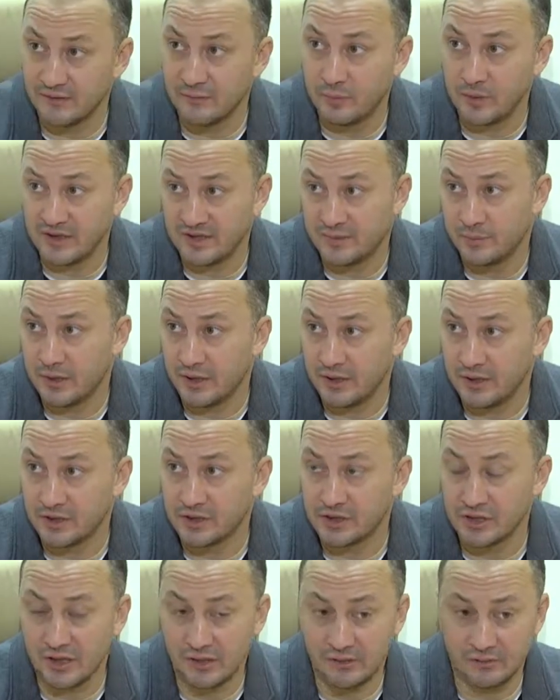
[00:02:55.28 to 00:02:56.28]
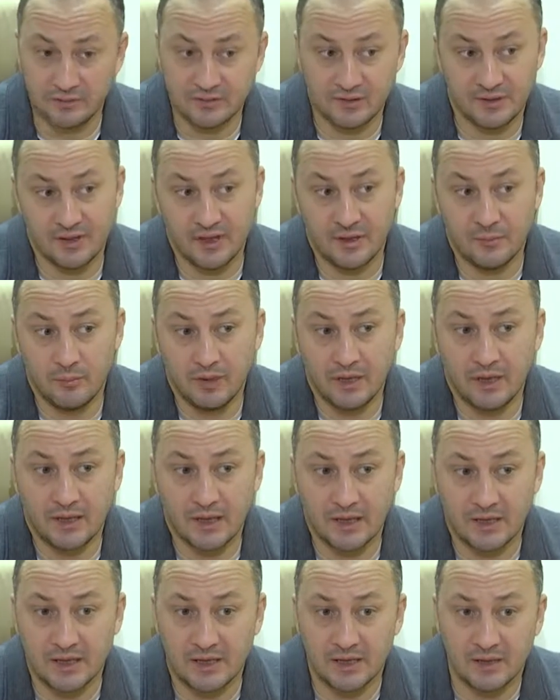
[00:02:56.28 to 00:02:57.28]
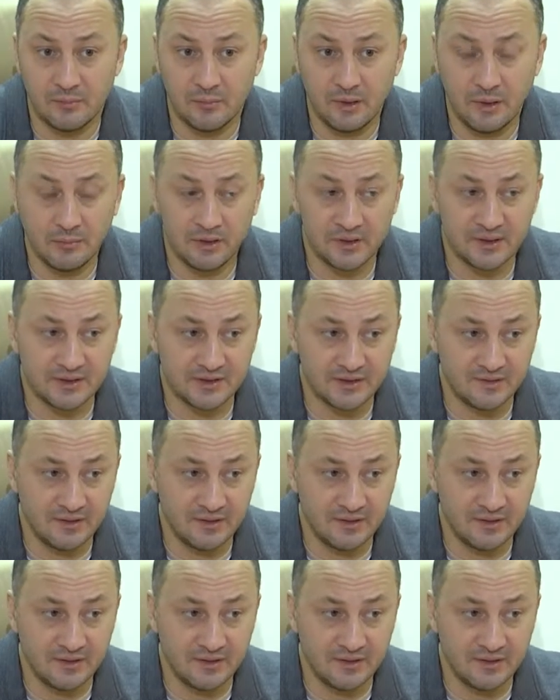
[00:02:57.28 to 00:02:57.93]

Да, в принципе, они не жалуются. Да, были какие-то моменты,